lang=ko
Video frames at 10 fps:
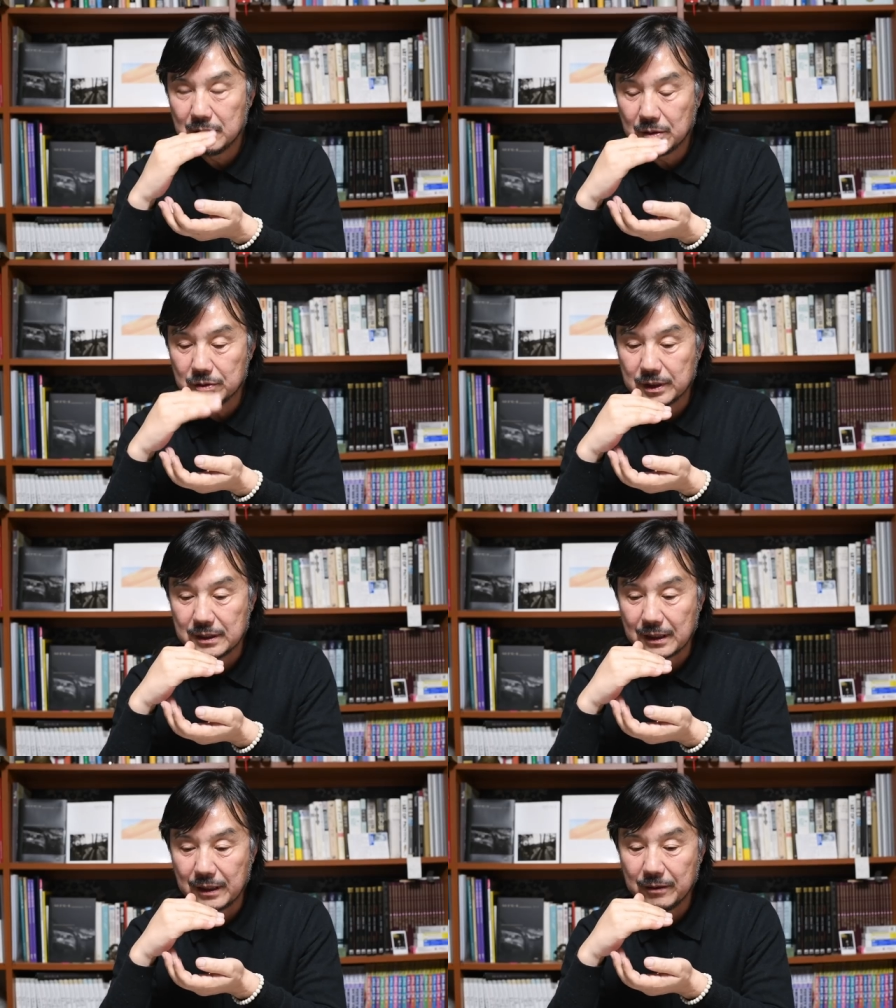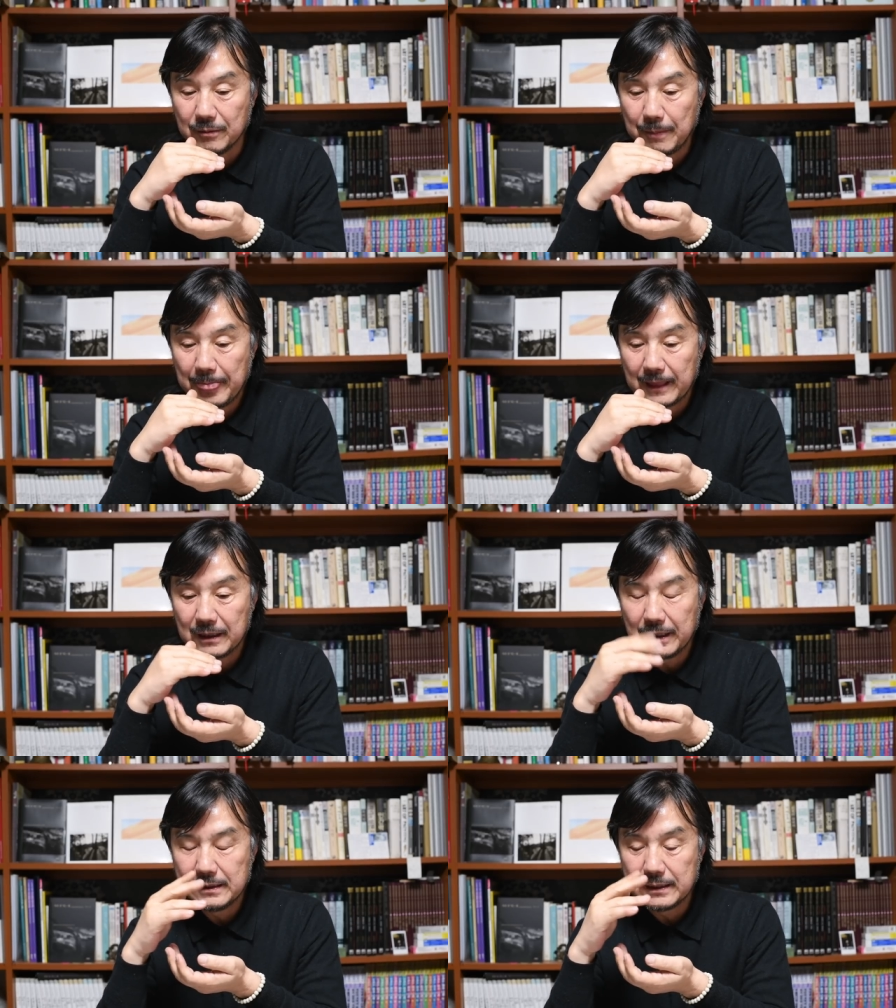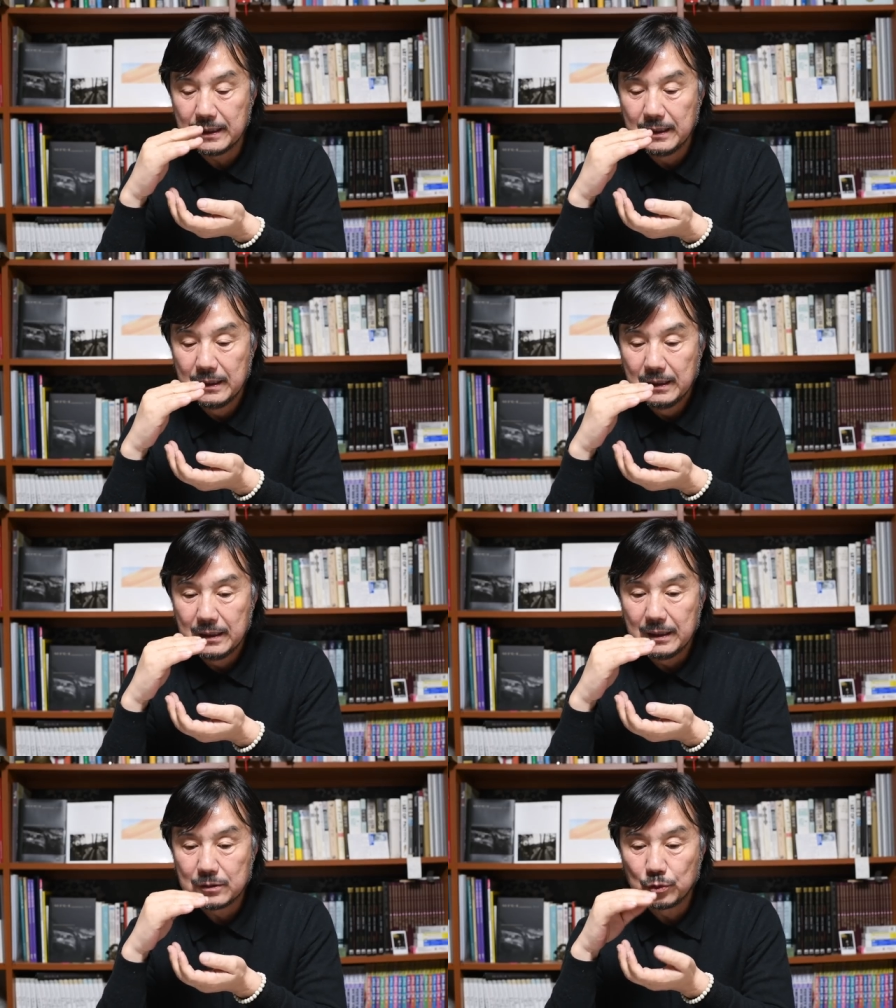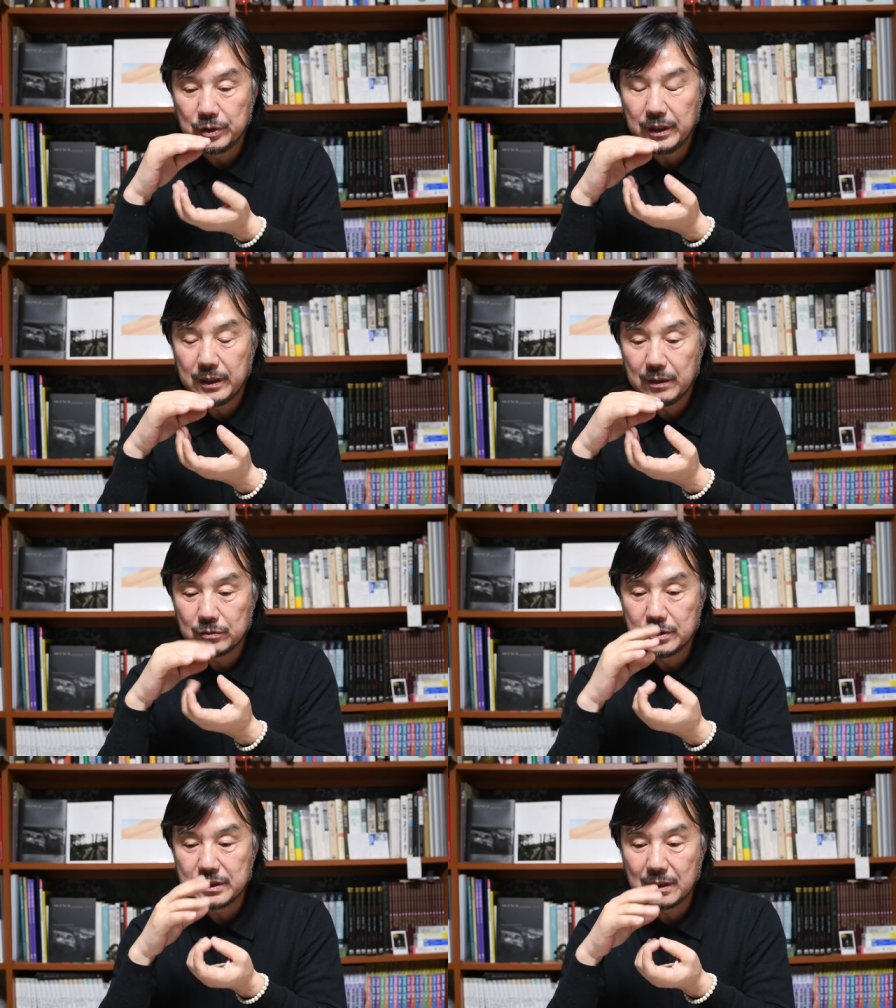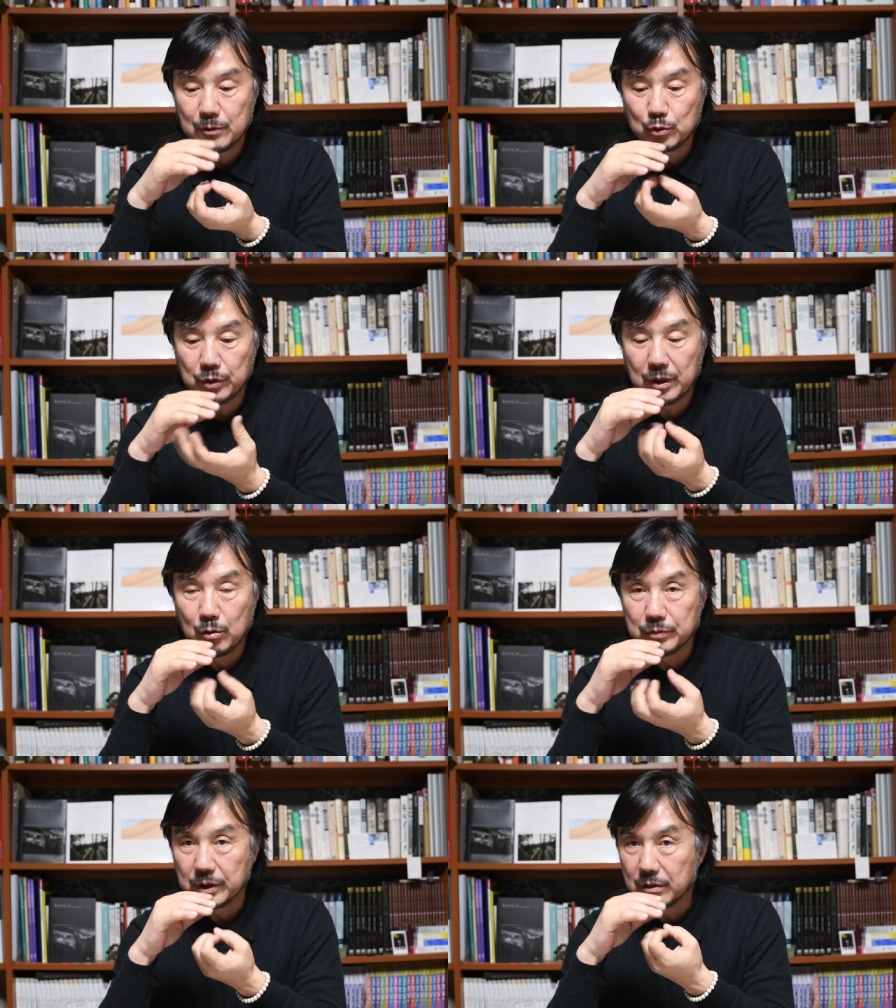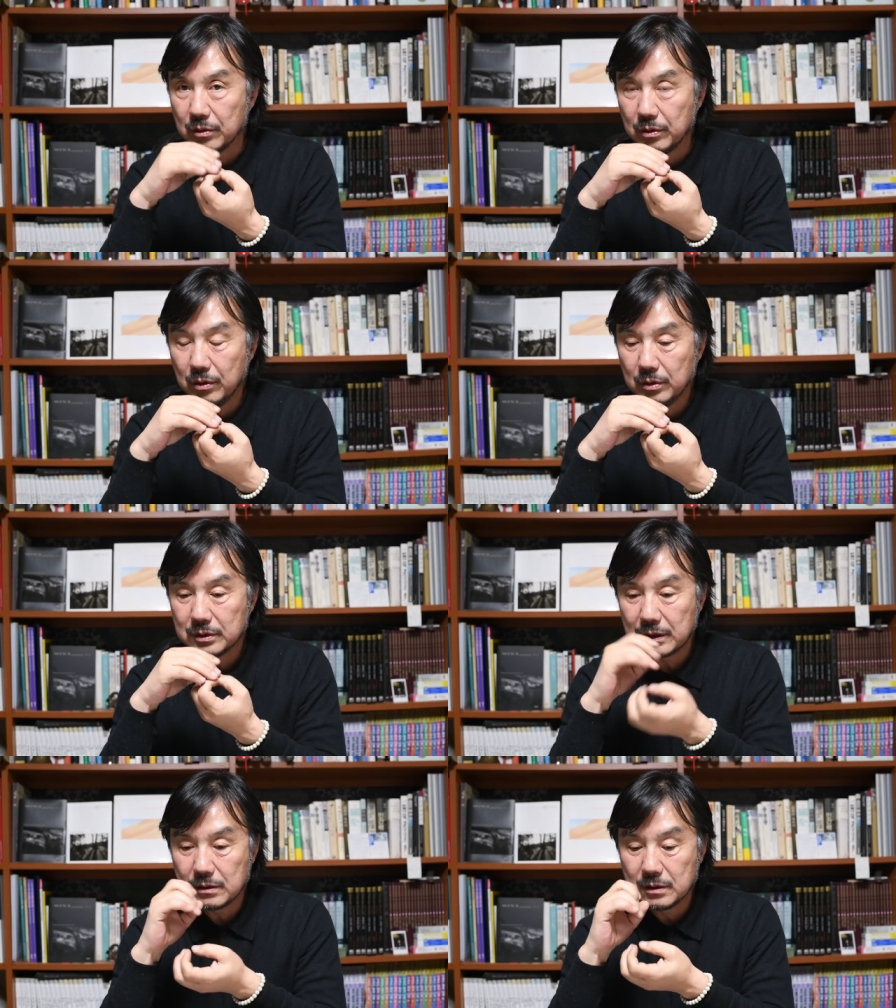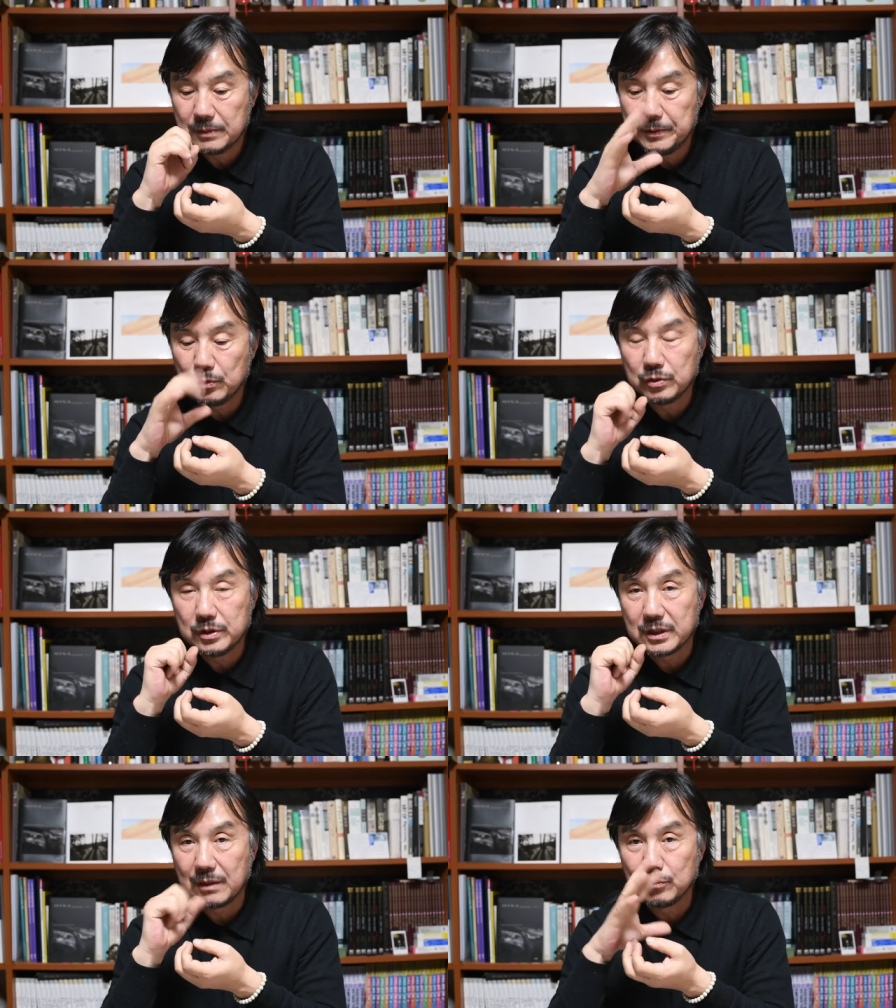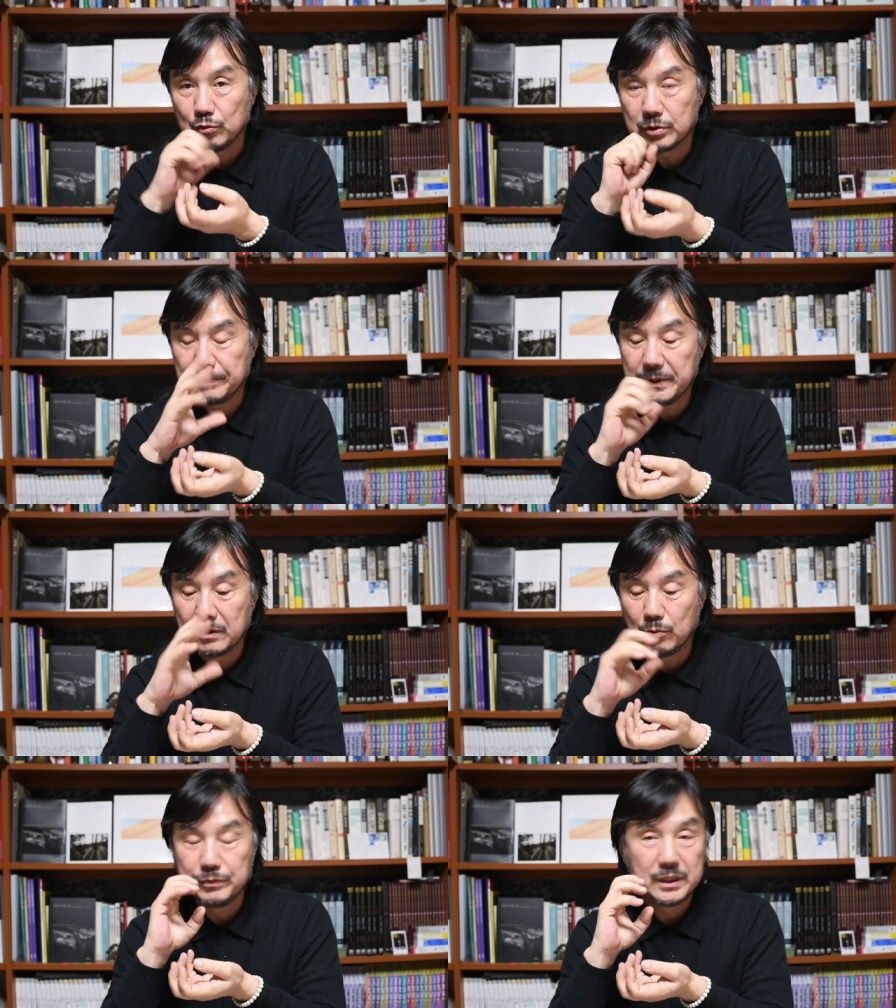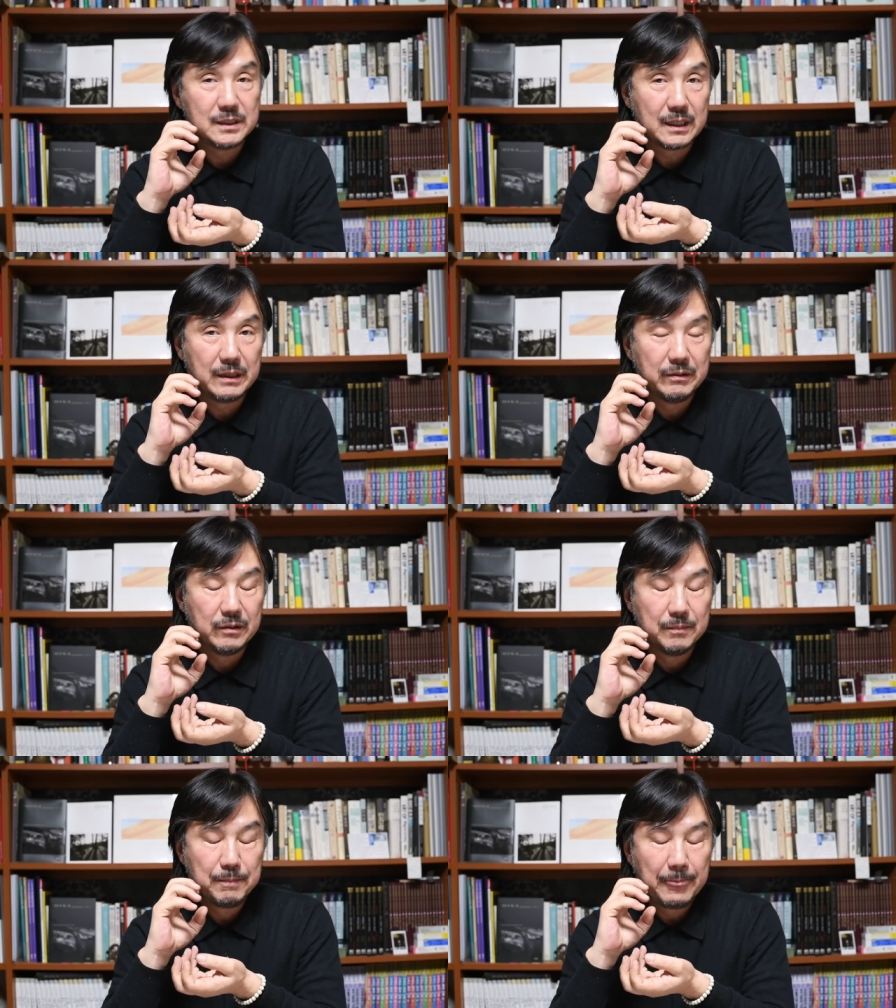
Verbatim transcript: 언더로 찍히잖아요. 이게 이제 조리개 우선식 하면 조리개가 움직일 거고, 스피드 우선식 하면 스피드가 움직이잖아요.